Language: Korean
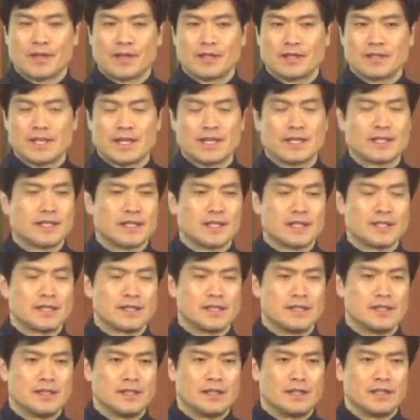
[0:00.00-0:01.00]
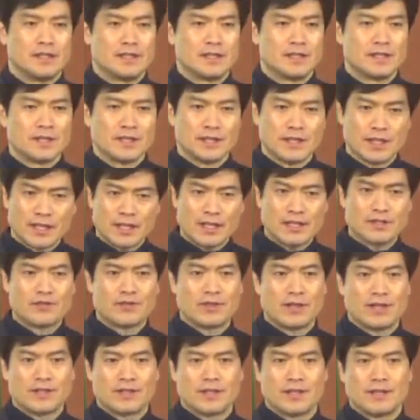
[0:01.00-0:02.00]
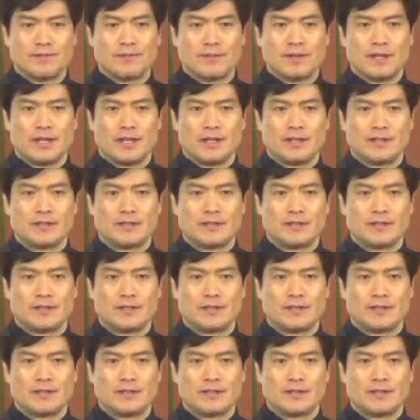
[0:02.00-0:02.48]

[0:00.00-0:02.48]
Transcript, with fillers: 자기 자신을 진단할 줄 아셔야 합니다.